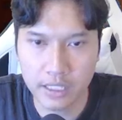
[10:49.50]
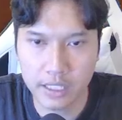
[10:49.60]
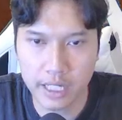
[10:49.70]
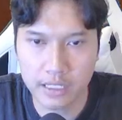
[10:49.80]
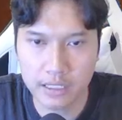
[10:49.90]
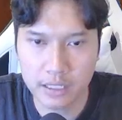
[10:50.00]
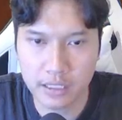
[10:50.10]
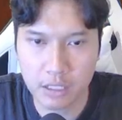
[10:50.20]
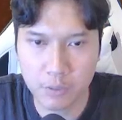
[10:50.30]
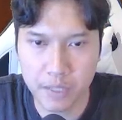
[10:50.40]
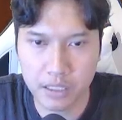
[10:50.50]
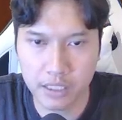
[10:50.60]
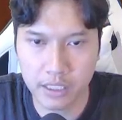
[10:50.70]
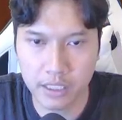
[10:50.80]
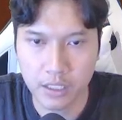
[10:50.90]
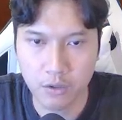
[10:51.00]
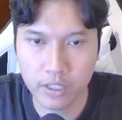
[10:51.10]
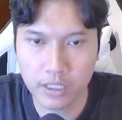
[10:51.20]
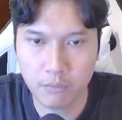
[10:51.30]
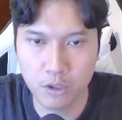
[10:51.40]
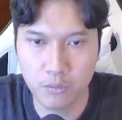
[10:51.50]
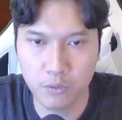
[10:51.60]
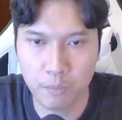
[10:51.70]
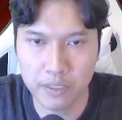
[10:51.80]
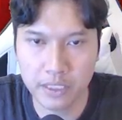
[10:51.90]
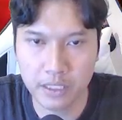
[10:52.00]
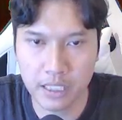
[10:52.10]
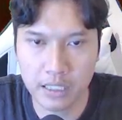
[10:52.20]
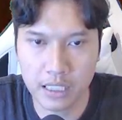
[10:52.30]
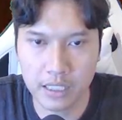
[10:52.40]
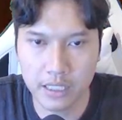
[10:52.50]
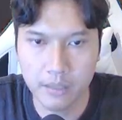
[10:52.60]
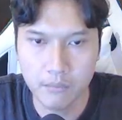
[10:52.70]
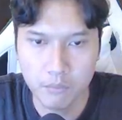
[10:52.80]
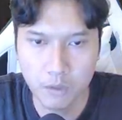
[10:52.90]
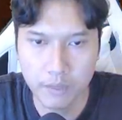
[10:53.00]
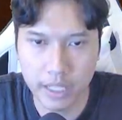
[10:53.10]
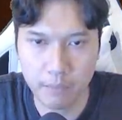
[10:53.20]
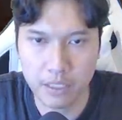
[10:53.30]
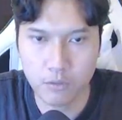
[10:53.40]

nih guys Kita harus perhatiin nih Lukisan belum gue pencet nih dari tadi nih Belum ada yang bisa gue